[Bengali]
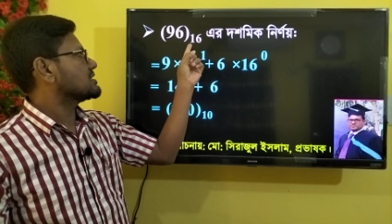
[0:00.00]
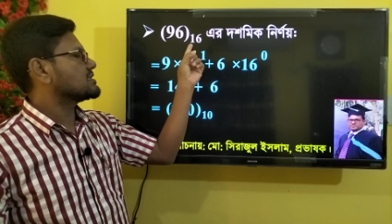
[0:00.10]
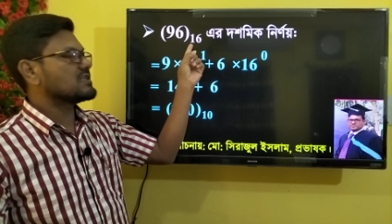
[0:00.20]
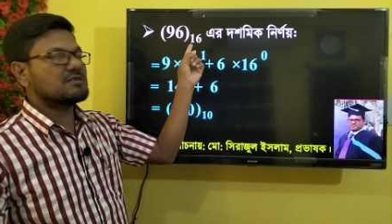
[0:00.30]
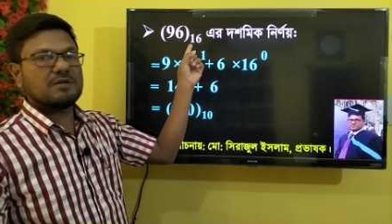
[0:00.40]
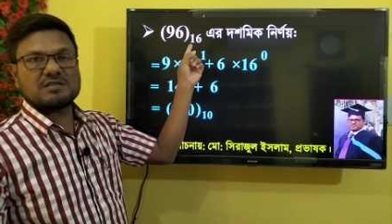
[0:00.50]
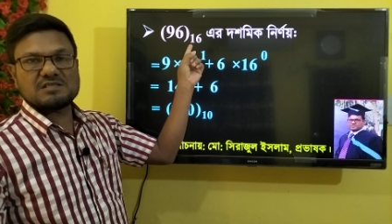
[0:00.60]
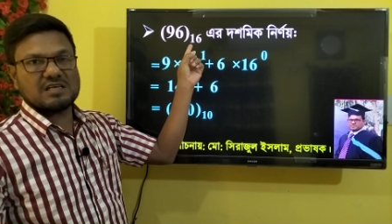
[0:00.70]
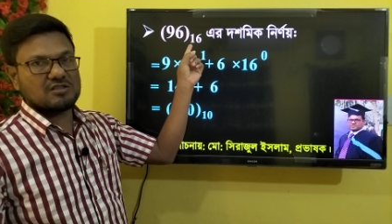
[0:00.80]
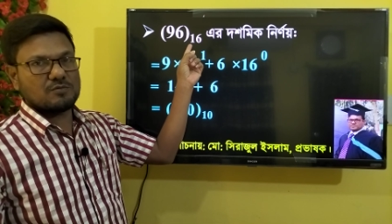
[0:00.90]
হেক্সাডেসিমেল
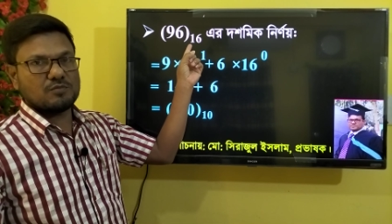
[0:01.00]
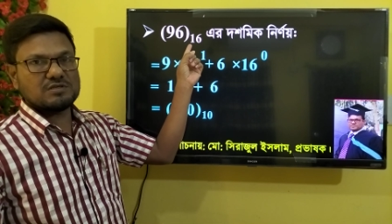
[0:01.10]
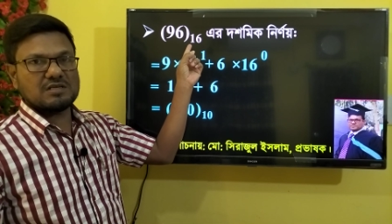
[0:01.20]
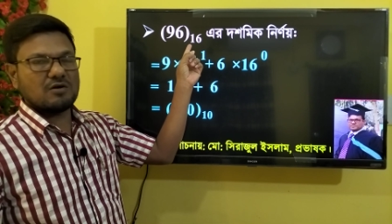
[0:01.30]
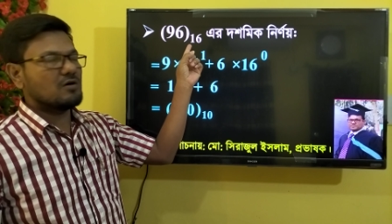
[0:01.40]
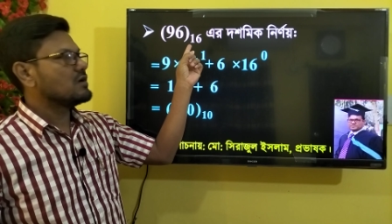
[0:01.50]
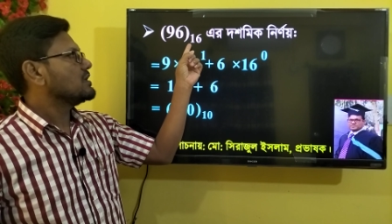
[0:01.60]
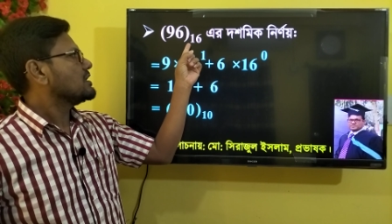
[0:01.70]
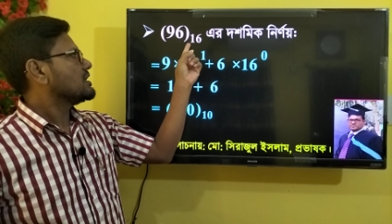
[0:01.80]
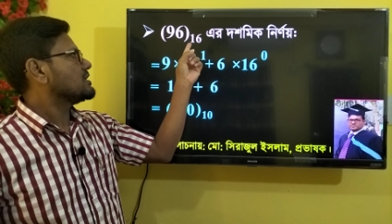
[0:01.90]
ছিয়ানব্বই ছিল
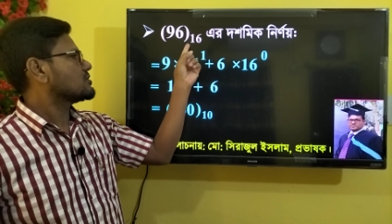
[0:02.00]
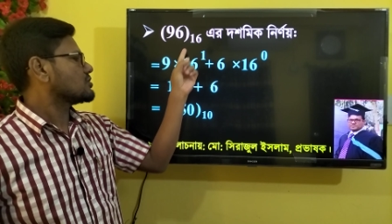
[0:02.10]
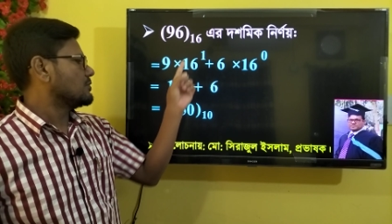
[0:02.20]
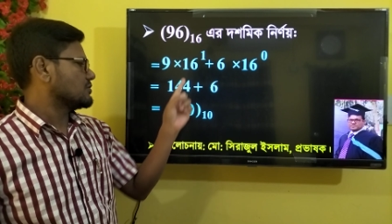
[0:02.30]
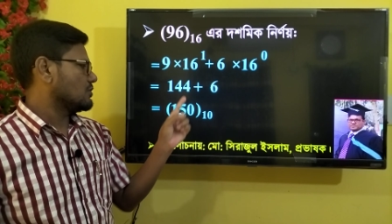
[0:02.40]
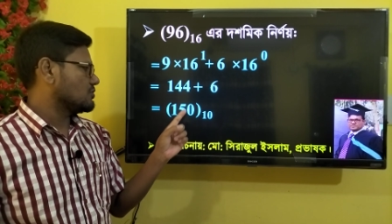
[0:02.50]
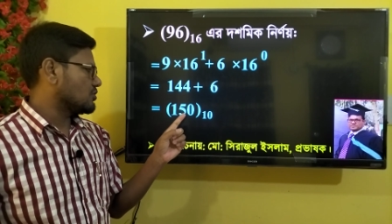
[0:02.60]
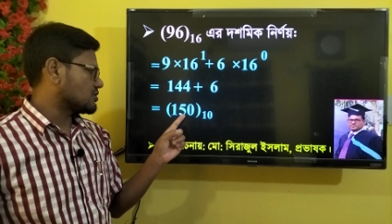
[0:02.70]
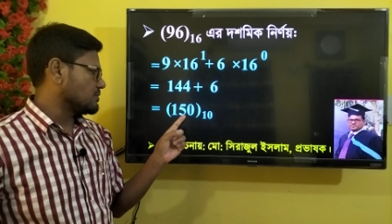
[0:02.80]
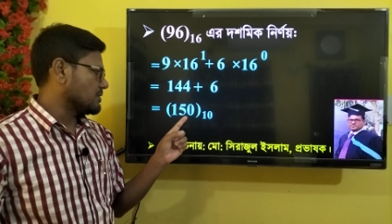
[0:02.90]
এটার সমতুল্য
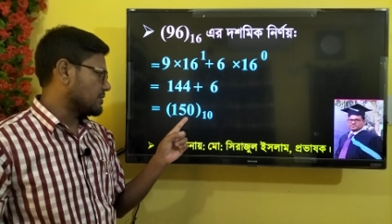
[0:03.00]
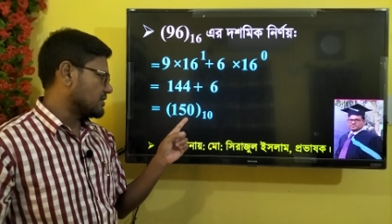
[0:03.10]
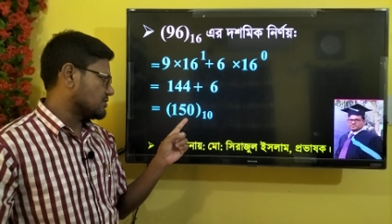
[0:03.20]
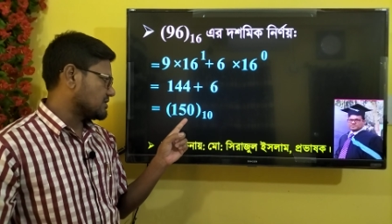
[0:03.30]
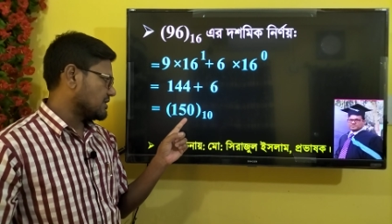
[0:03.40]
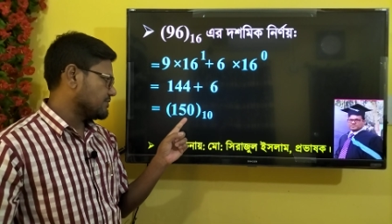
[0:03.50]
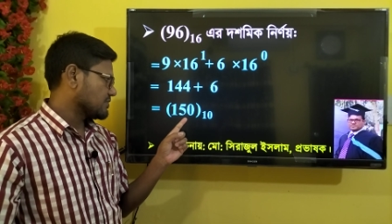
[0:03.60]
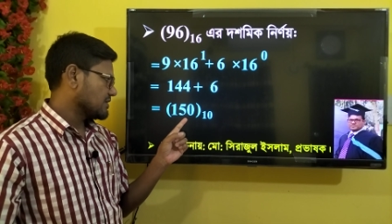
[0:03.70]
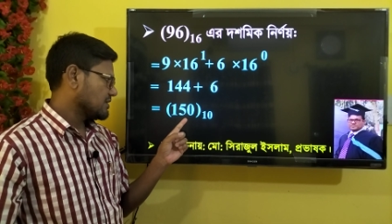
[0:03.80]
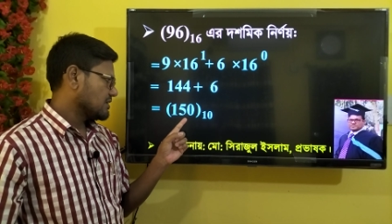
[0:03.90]
দশমিক মান হচ্ছে
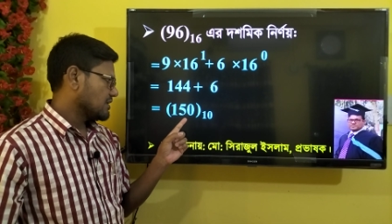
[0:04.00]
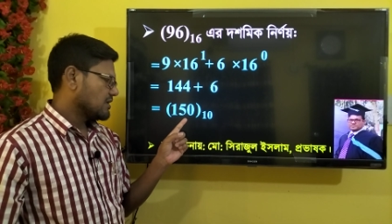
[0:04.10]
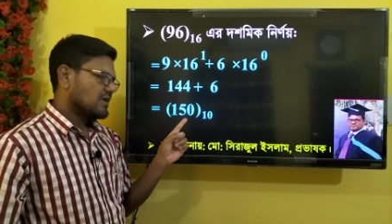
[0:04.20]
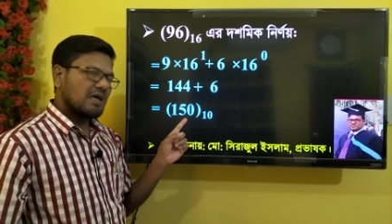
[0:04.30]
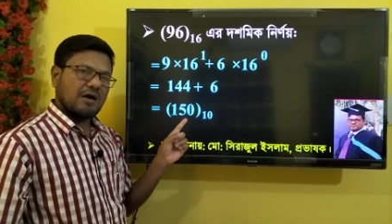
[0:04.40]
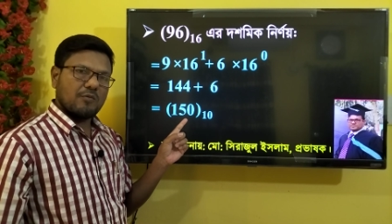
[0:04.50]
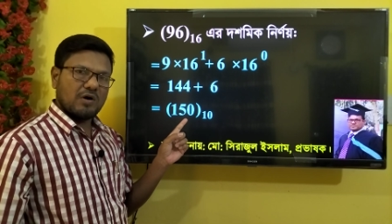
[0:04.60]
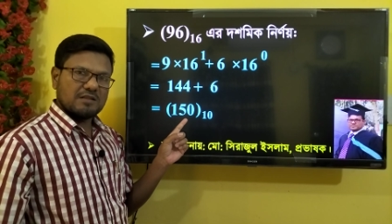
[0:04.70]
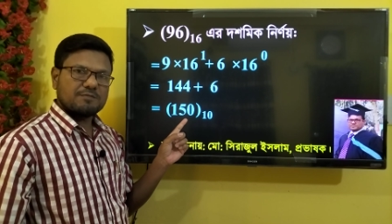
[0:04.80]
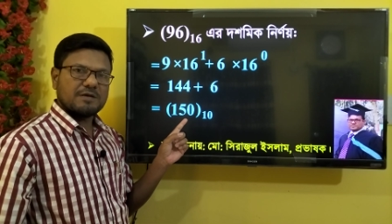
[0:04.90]

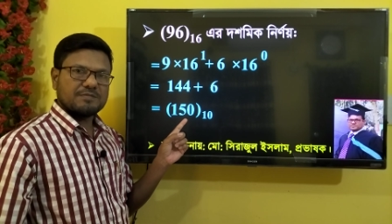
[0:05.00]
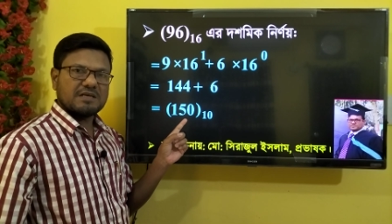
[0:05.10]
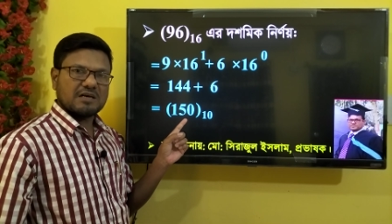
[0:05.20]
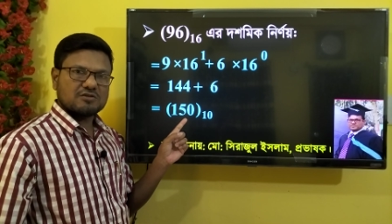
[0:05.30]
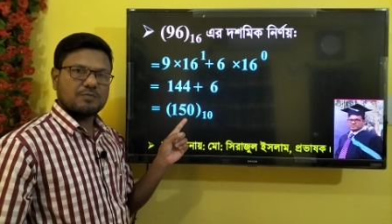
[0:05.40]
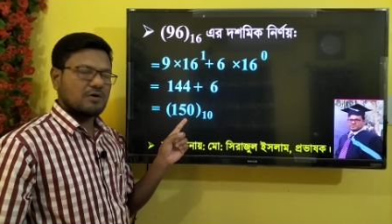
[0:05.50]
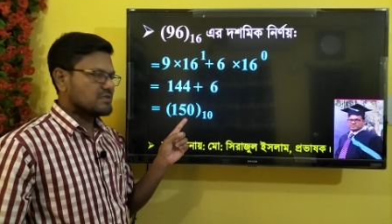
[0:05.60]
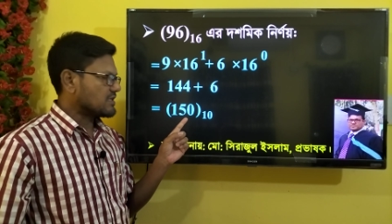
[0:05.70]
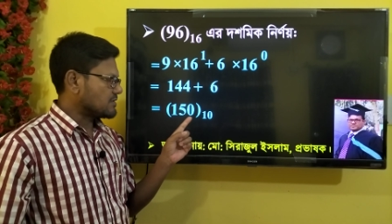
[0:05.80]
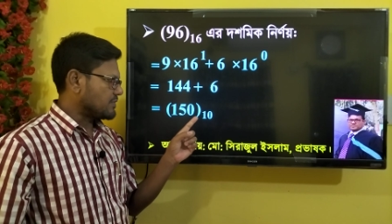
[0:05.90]
ওয়ান ফিফটি একশো
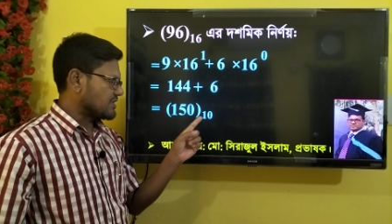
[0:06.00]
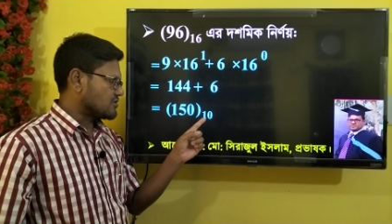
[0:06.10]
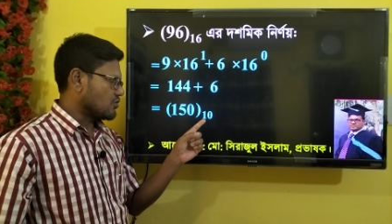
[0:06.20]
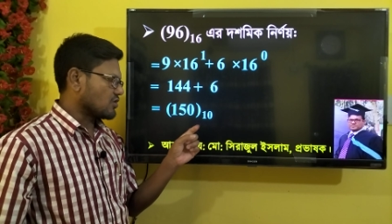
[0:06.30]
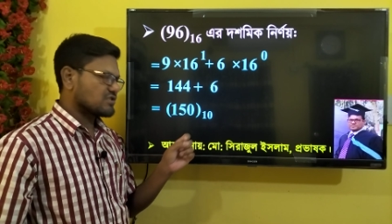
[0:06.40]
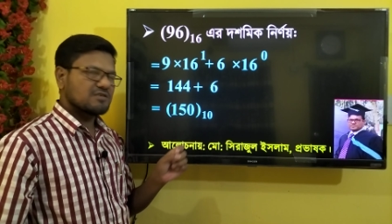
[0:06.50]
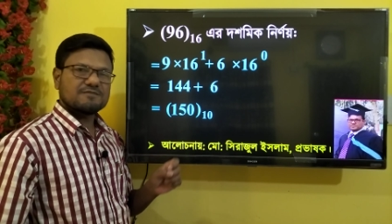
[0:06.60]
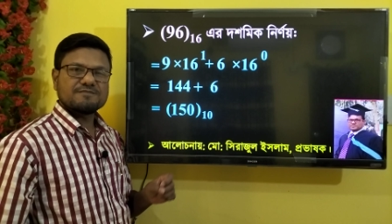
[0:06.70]
পঞ্চাশ বেস দশ